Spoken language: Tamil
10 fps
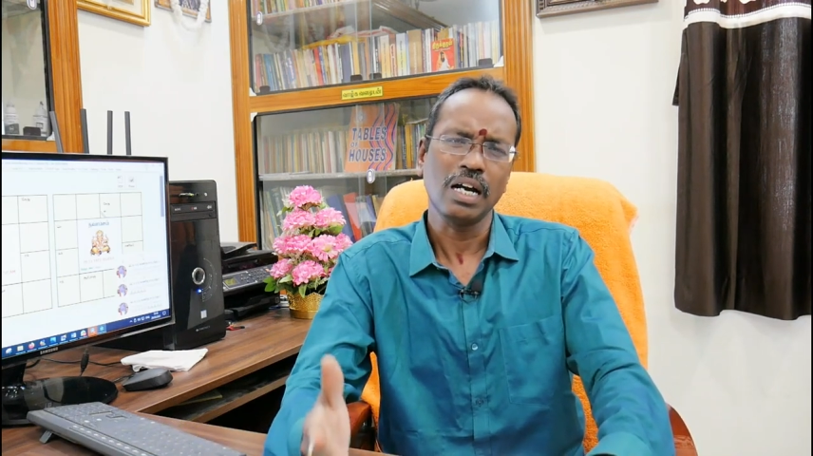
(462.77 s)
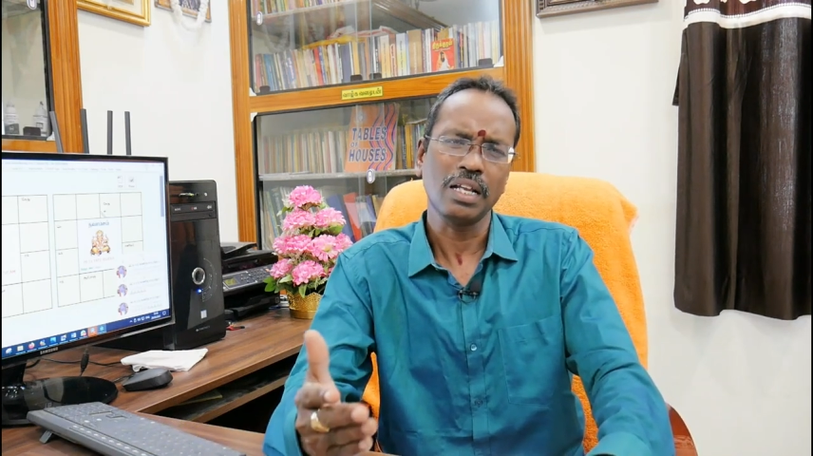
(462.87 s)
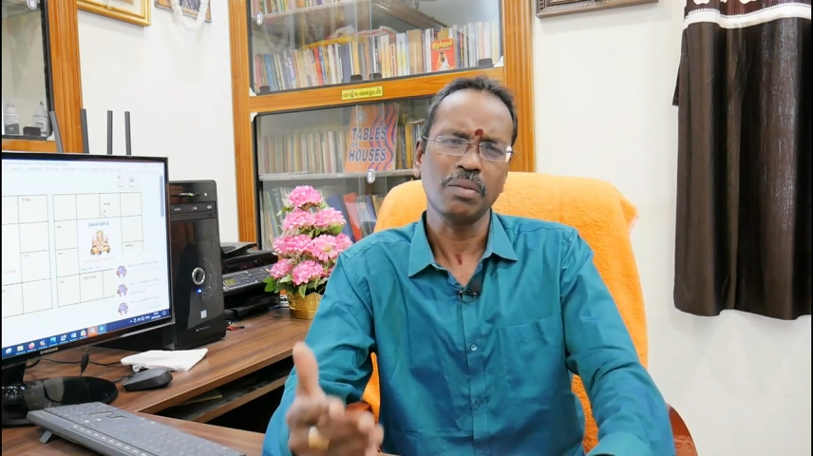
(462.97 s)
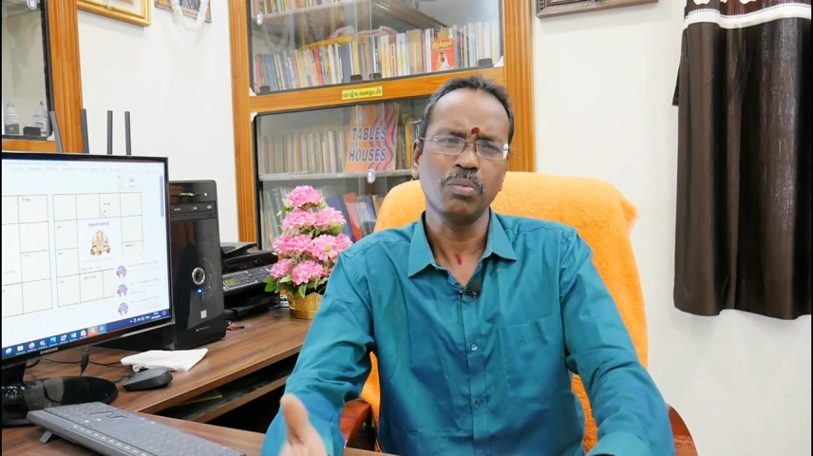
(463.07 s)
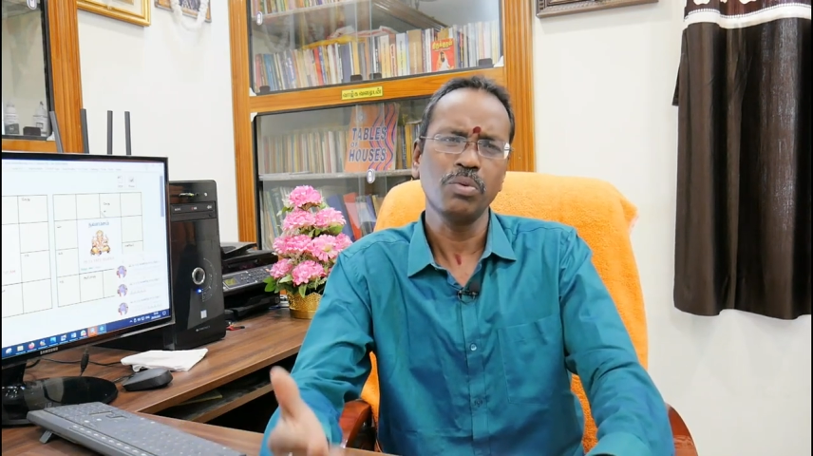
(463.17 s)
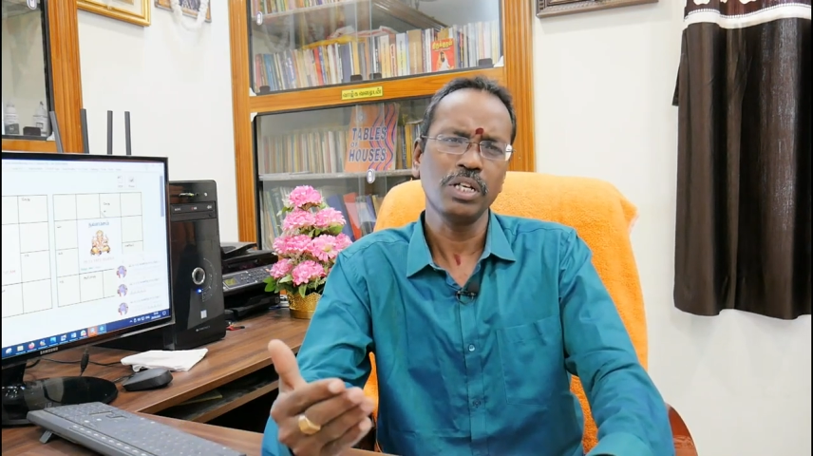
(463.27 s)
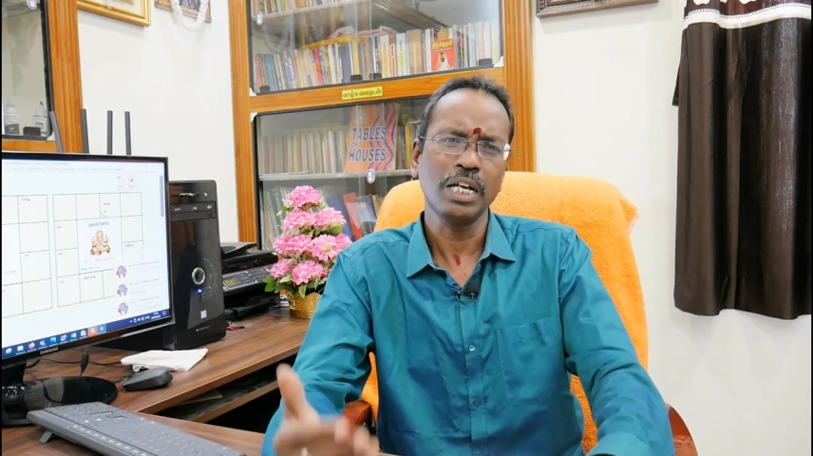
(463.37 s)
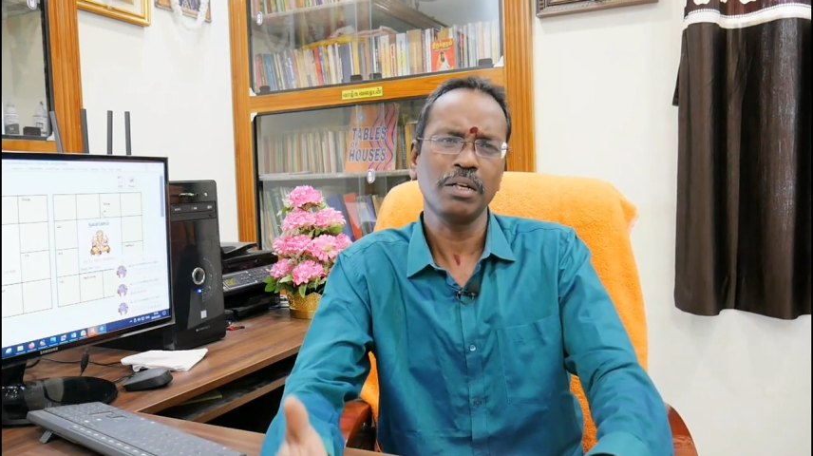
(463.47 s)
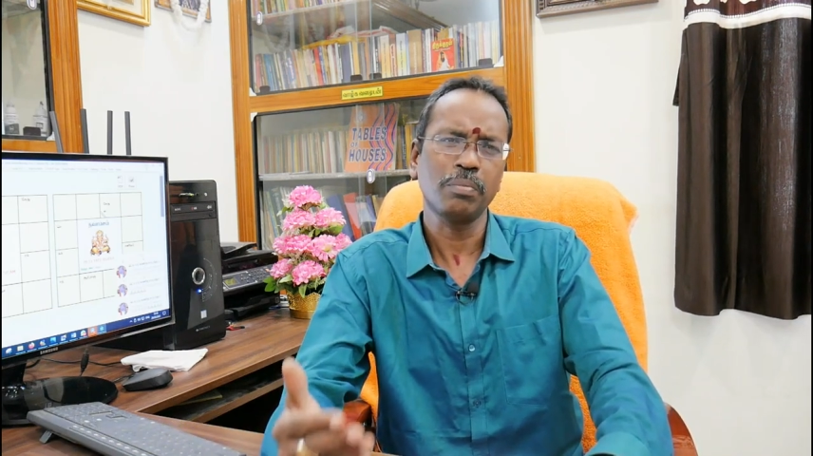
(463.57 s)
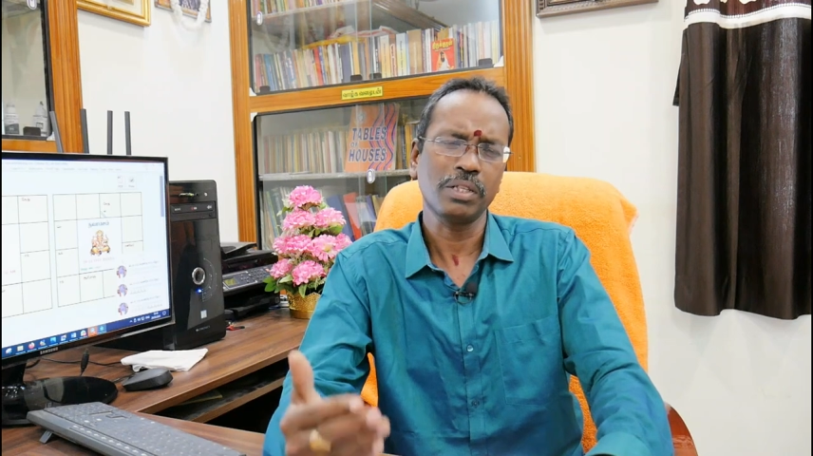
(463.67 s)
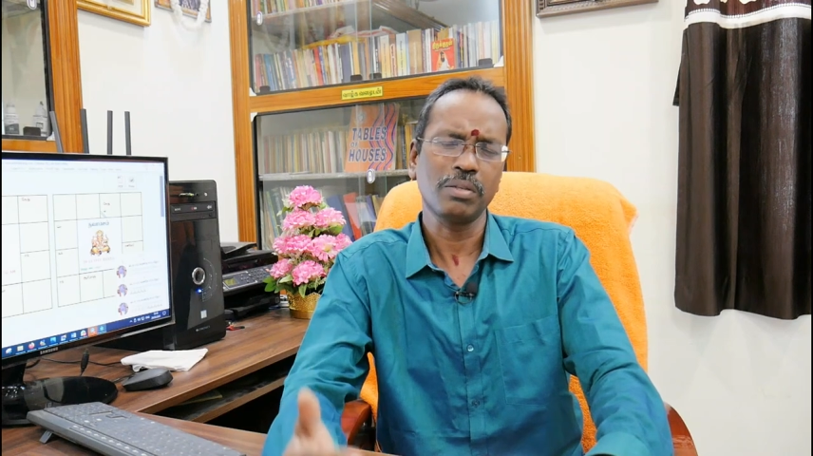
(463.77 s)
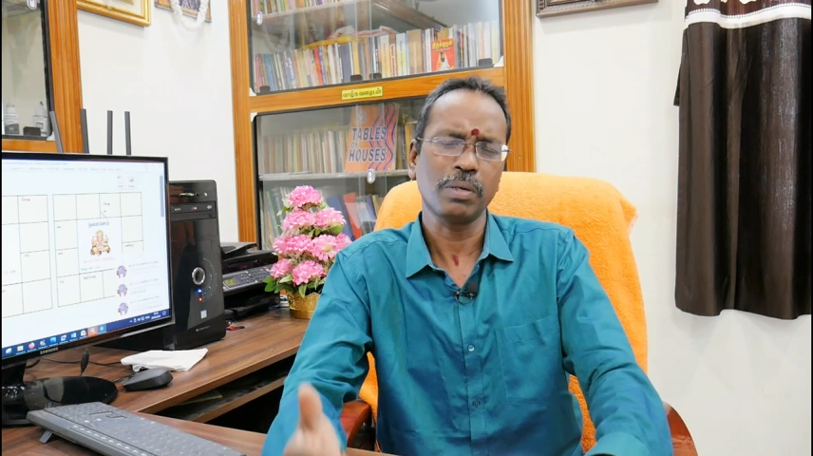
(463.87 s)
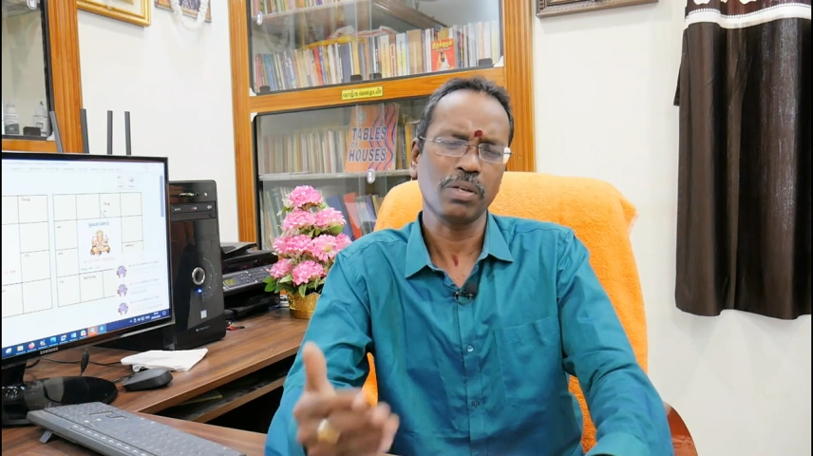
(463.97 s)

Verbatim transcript: அல்லது மூணு ஏழு பத்